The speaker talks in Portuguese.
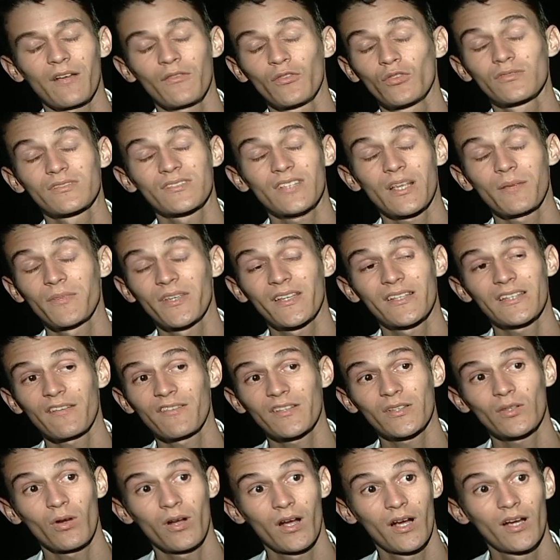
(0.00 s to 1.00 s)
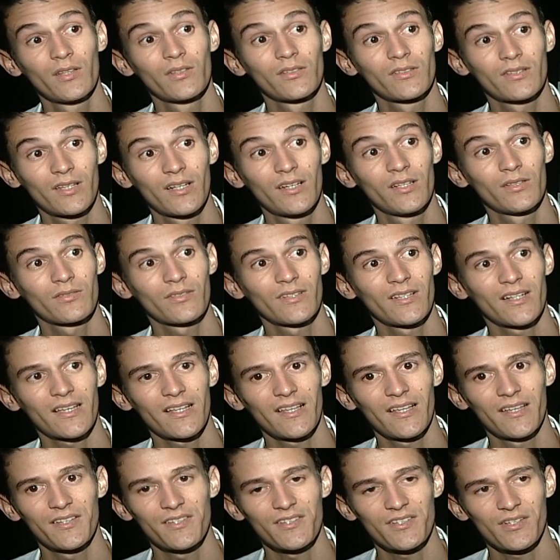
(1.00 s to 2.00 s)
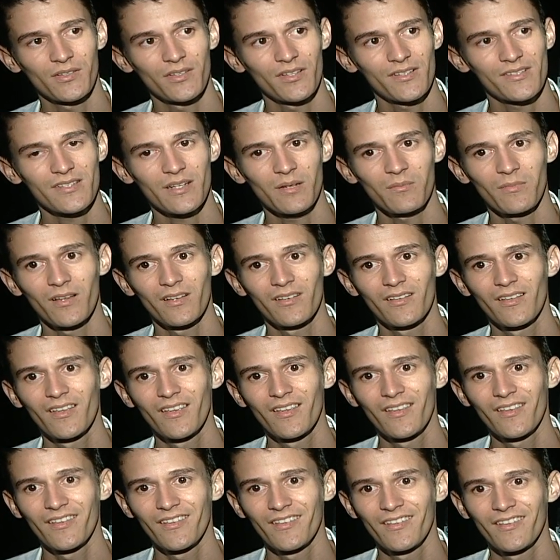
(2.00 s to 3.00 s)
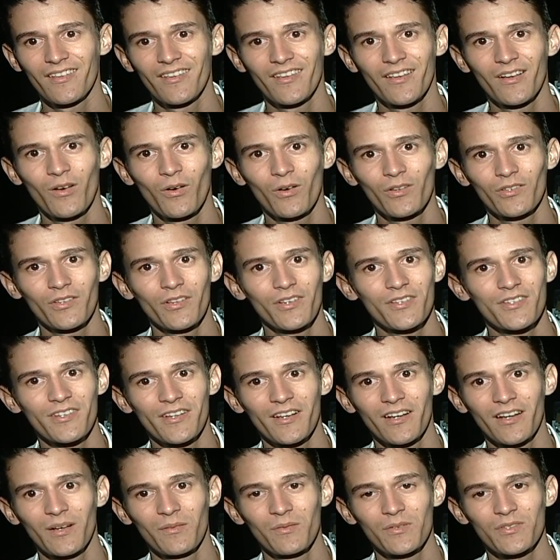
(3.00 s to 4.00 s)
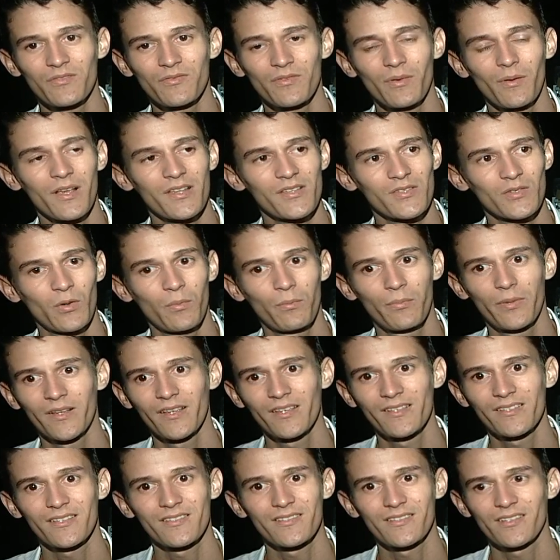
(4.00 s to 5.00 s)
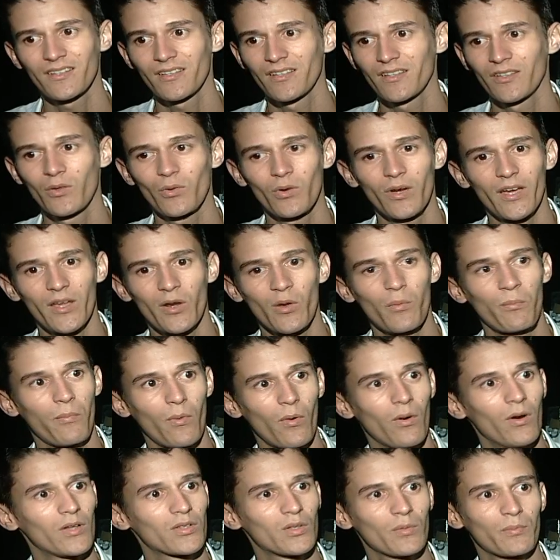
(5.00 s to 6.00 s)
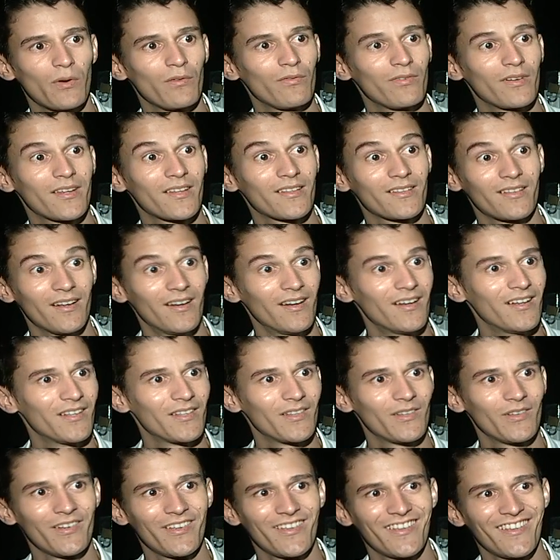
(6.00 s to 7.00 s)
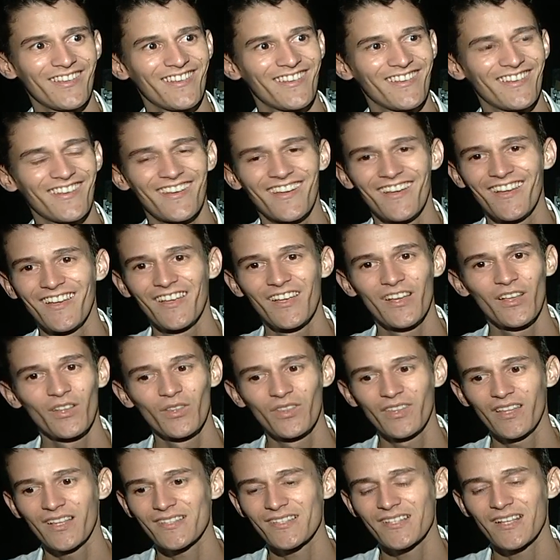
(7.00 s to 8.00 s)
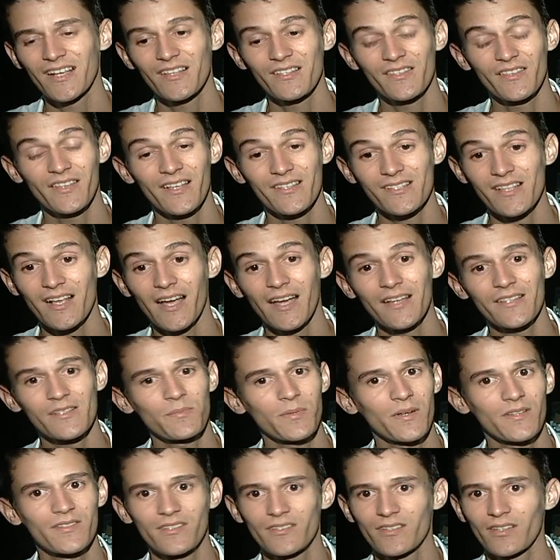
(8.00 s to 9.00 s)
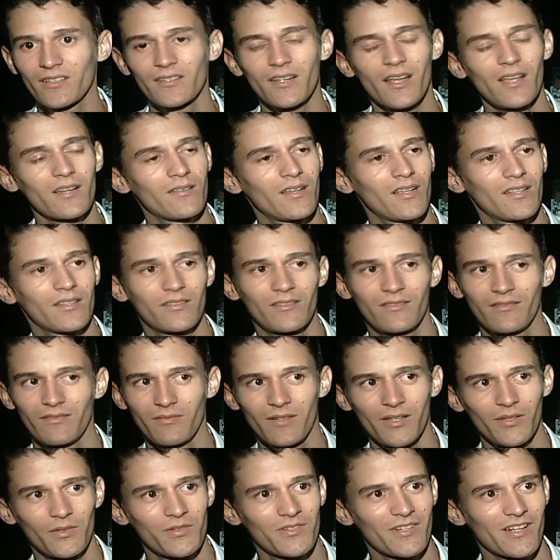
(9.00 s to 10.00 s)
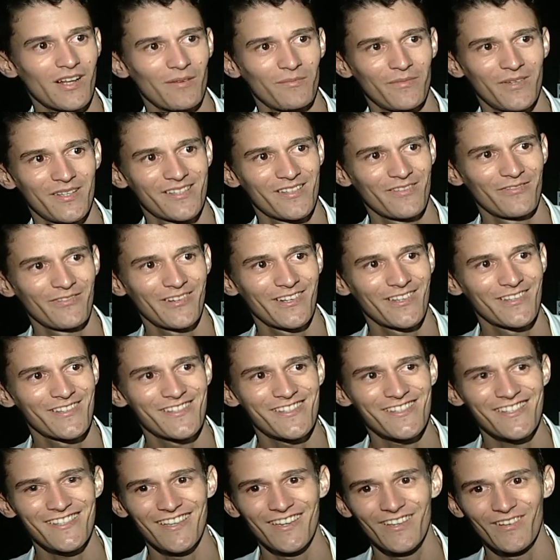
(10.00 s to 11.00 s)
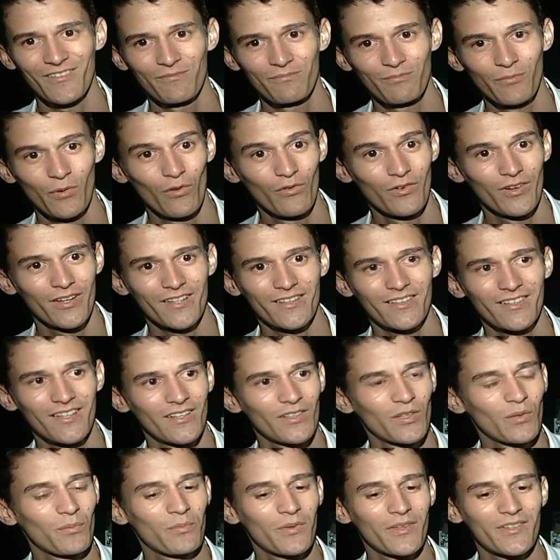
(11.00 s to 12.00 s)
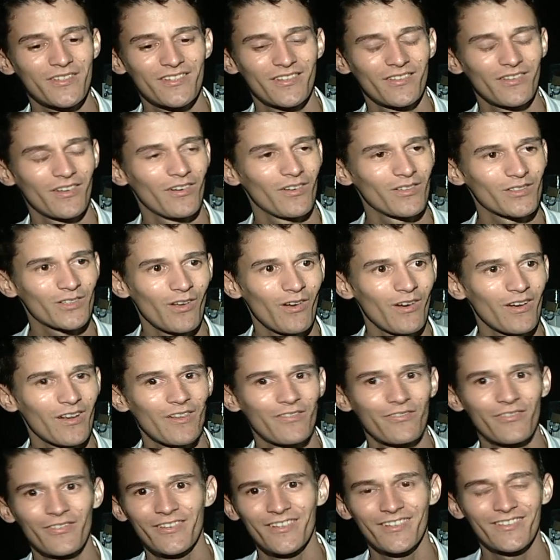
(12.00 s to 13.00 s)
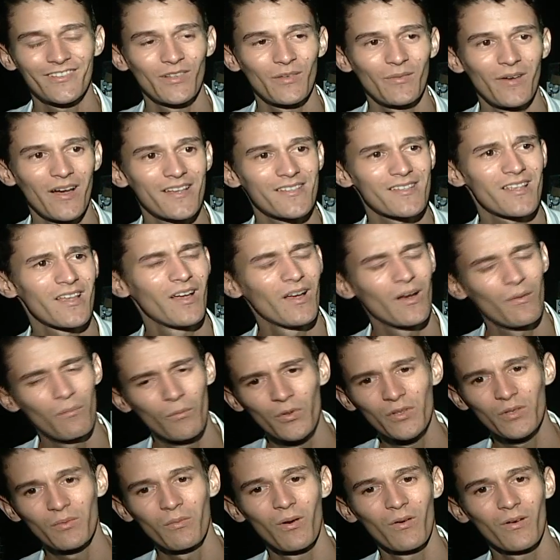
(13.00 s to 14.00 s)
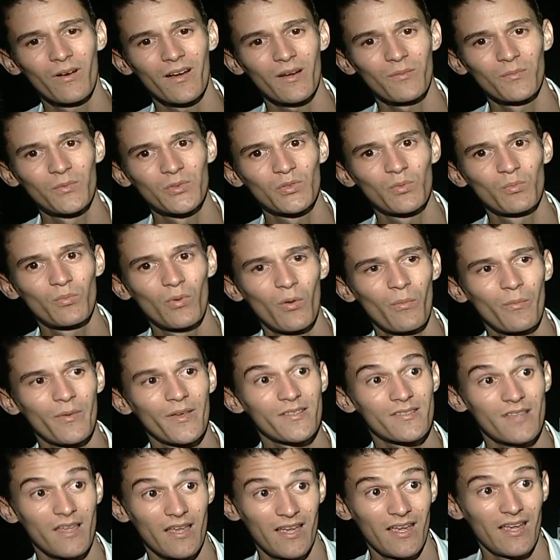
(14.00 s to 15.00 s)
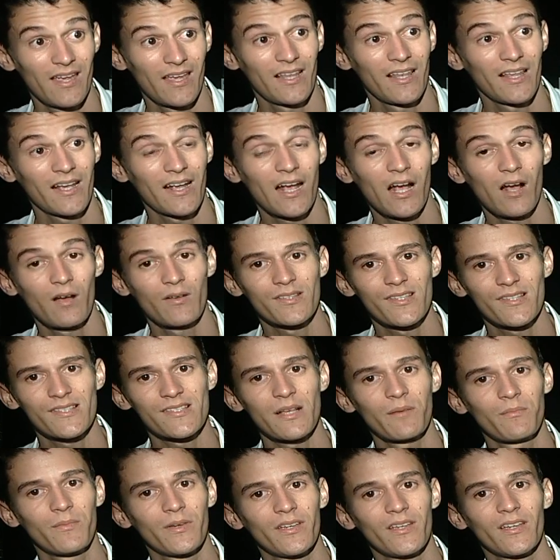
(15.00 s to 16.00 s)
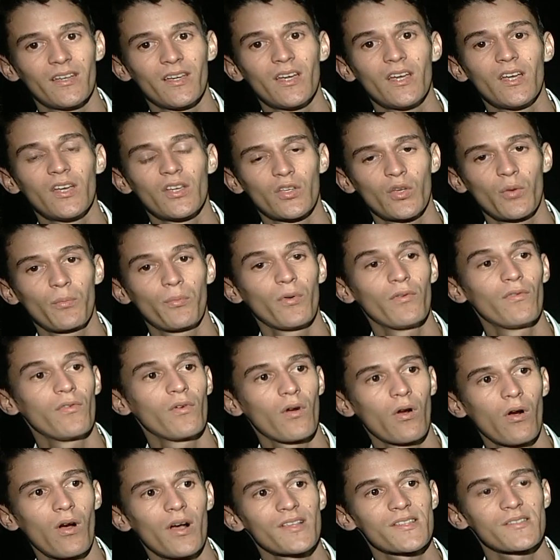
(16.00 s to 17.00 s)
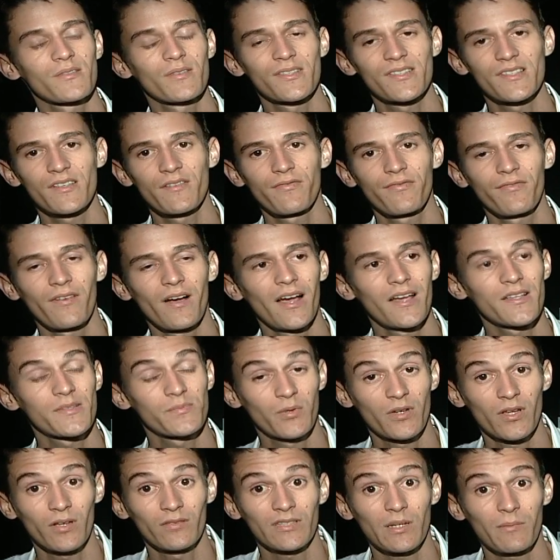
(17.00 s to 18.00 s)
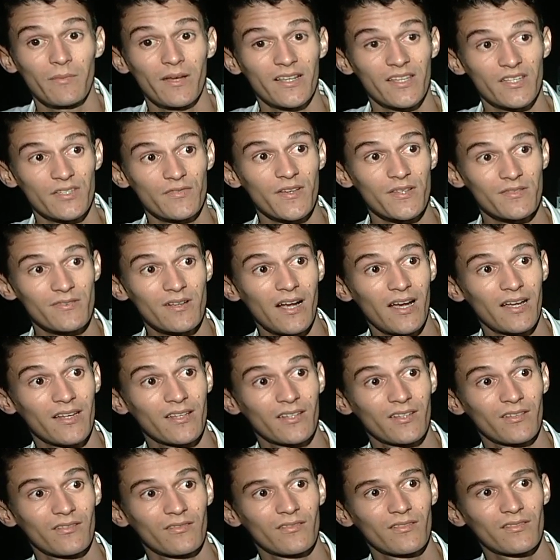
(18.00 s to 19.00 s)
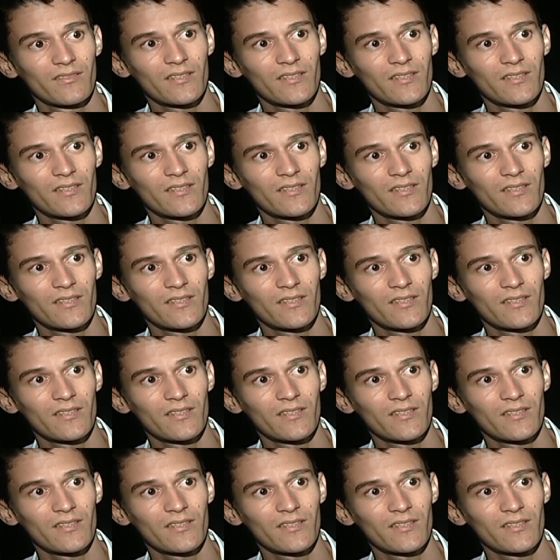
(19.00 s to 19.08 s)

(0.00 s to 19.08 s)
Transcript: Não sabia que estava tocando tanto naquela região o nosso trabalho. E quando nós chegamos, foi uma surpresa de no aeroporto, o povo gritando e nas, nas rádios pra gente entrar uma, uma dor de cabeça, fora do sério. O povo gritando, pedindo autógrafo e tudo mais. Muito bom, cara, muito bom mesmo. É, é legal você saber que o povo gosta do que você faz, porque é um trabalho que a gente faz com carinho.